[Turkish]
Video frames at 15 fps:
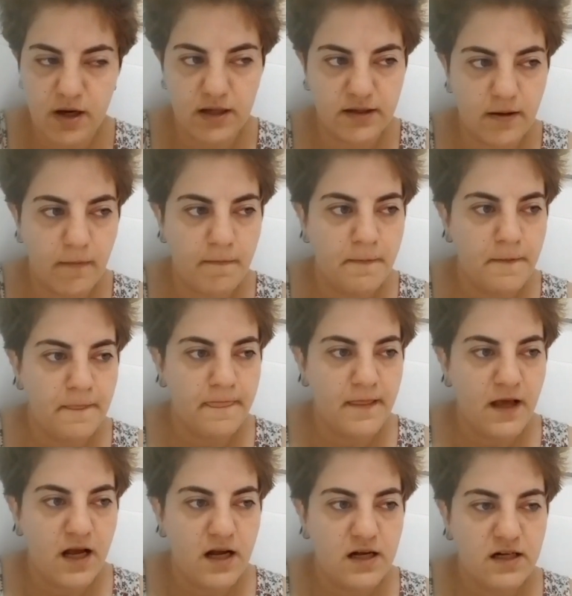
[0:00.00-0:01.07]
madem.
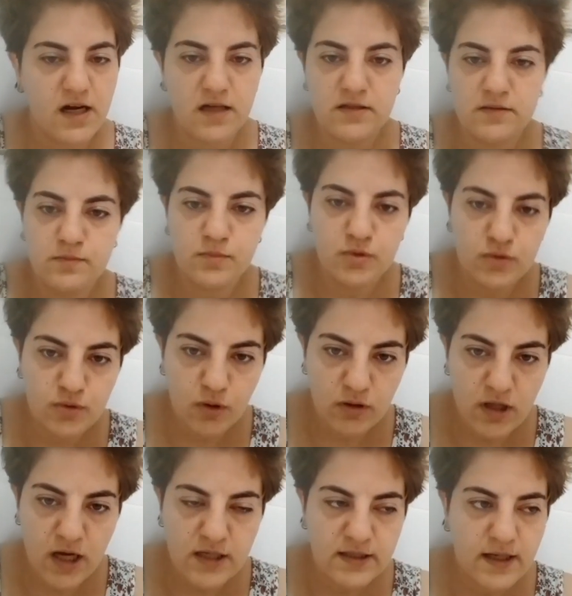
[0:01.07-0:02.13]
Kadın
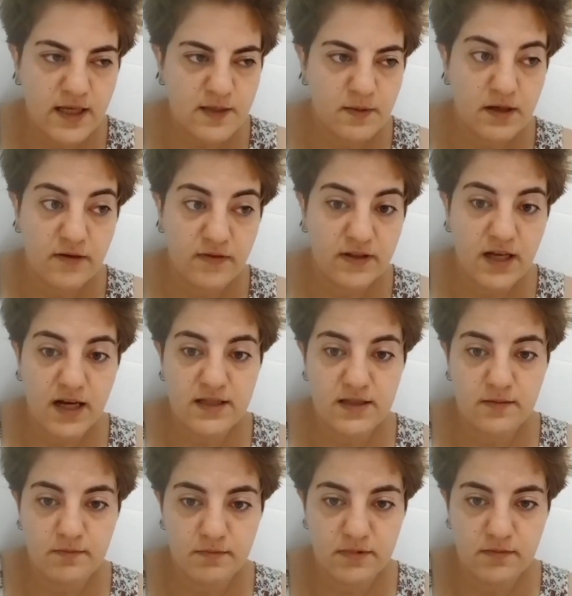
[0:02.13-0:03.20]
buluyorlar resmen
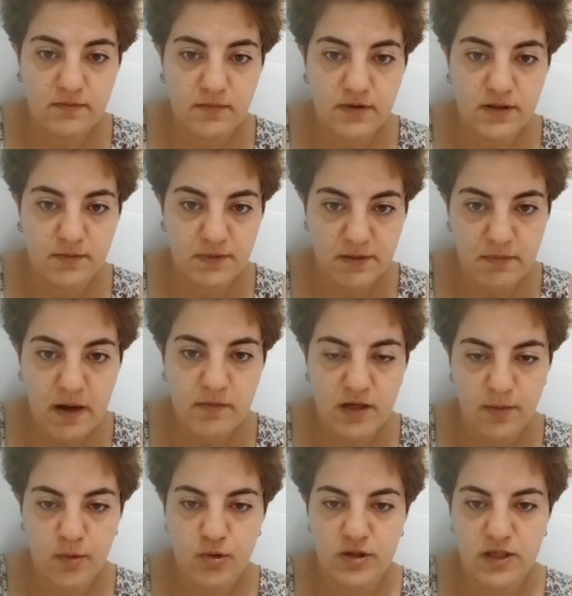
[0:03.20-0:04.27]
affedersin e, bilmem
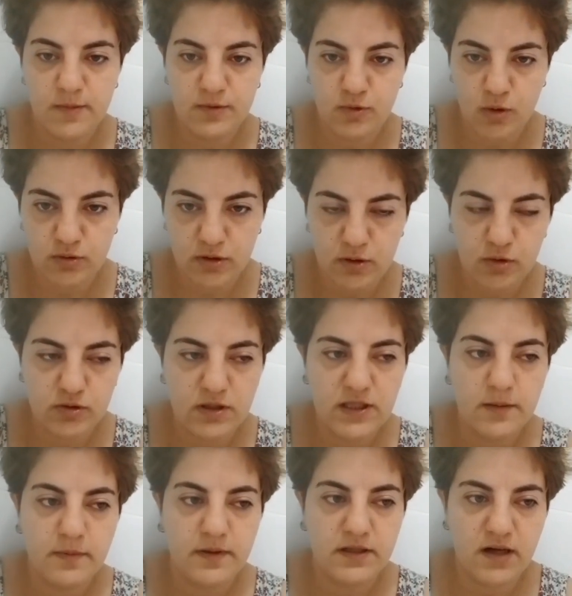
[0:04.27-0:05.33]
ne bok gibi nokta nokta
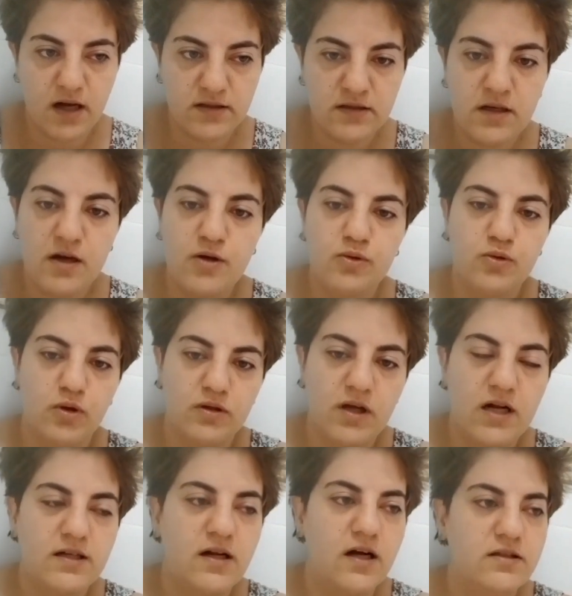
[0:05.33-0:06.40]
gibi kadın
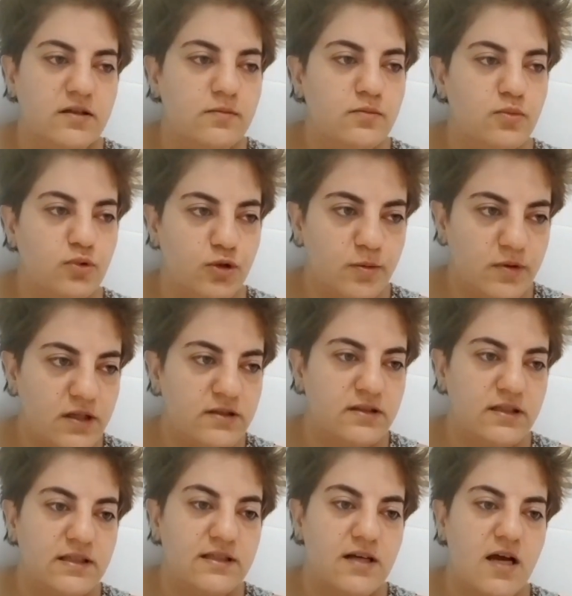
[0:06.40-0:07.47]
arıyorlar. Kadın bulup
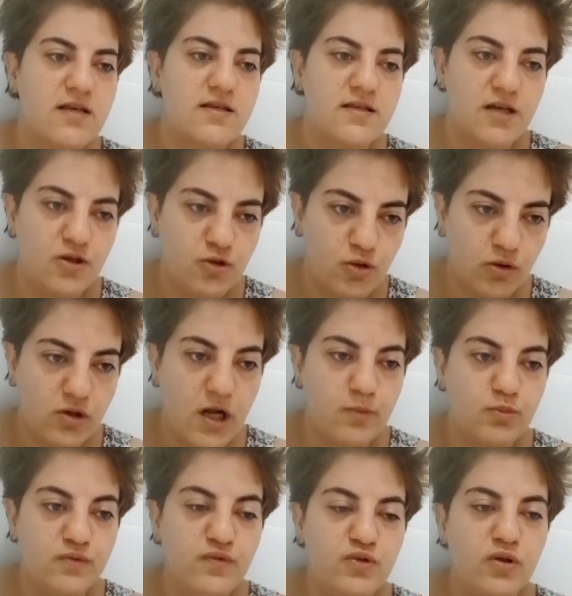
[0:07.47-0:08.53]
kadınları rahatsız
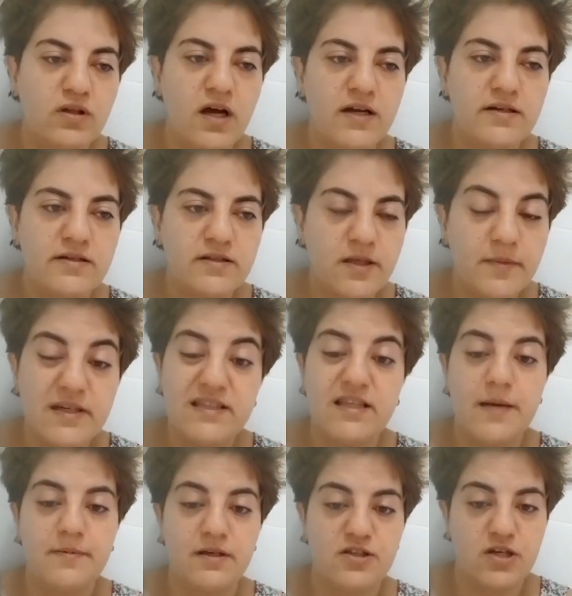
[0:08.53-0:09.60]
ediyorlar. Bu videolar tabii ki
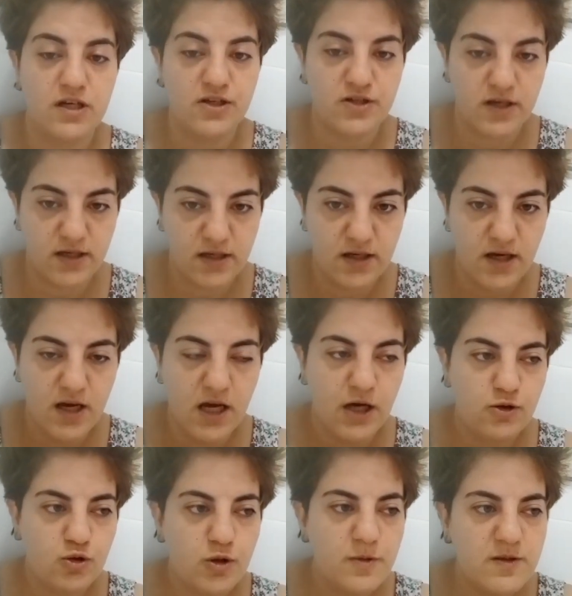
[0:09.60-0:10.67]
tepki çekecek.
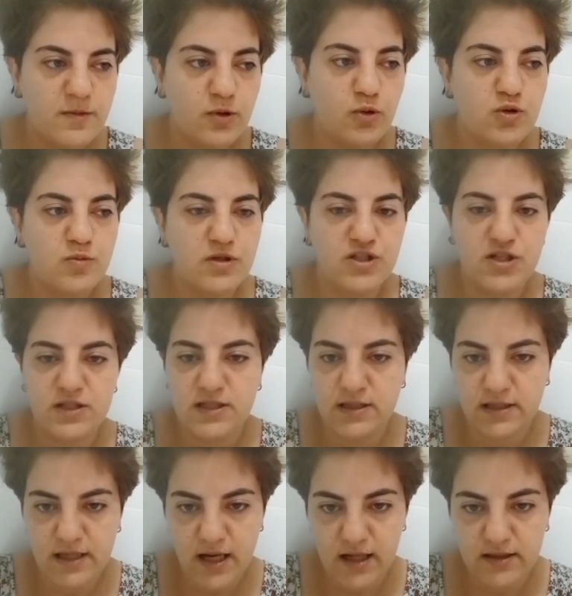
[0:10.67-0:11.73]
Çünkü bizim de gözümüze
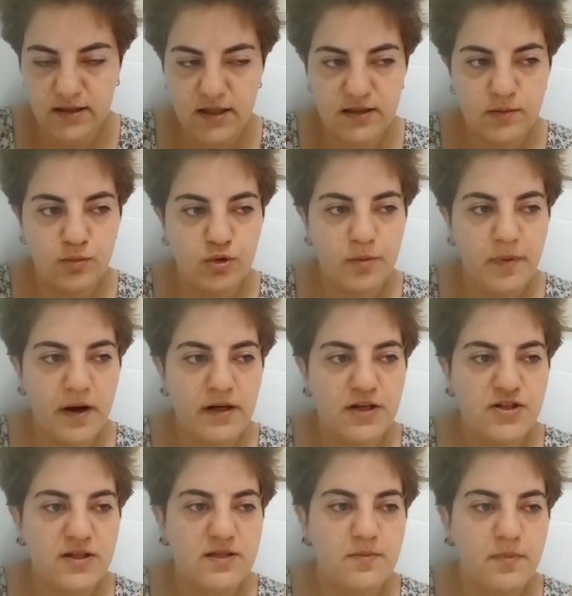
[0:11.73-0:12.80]
çirkin geldi. Kadın bunu
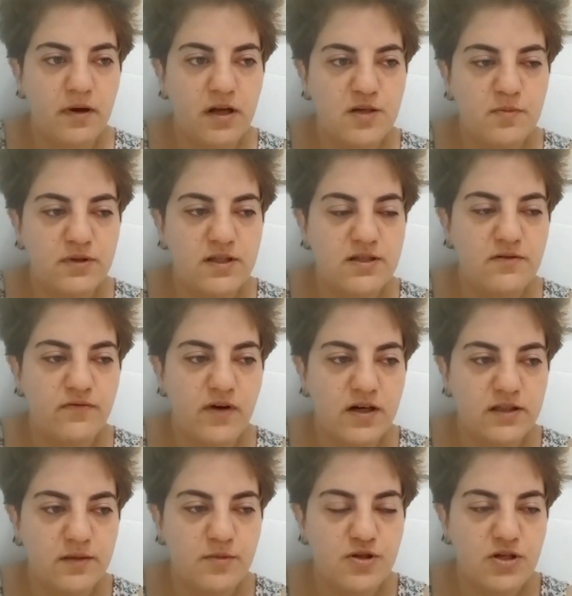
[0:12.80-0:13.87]
paylaş desin paylaşma desin
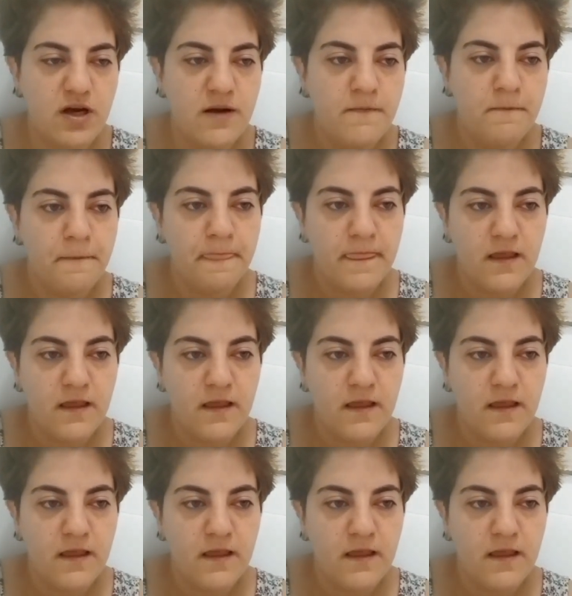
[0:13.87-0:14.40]
farklı bir şey.